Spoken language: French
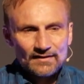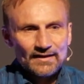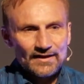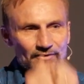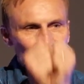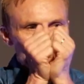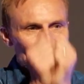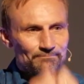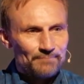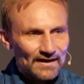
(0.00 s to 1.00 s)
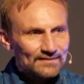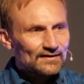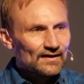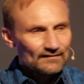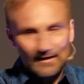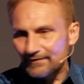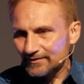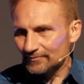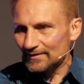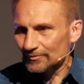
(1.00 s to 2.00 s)
et que tu la partages avec
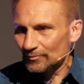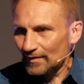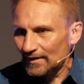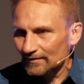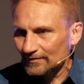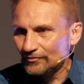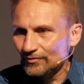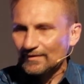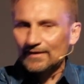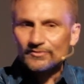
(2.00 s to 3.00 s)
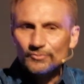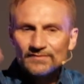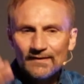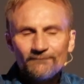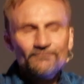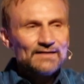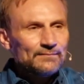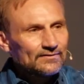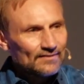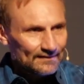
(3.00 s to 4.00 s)
ton entourage et jusqu'à toutes les
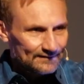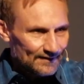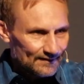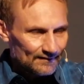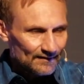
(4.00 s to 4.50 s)
familles de la terre.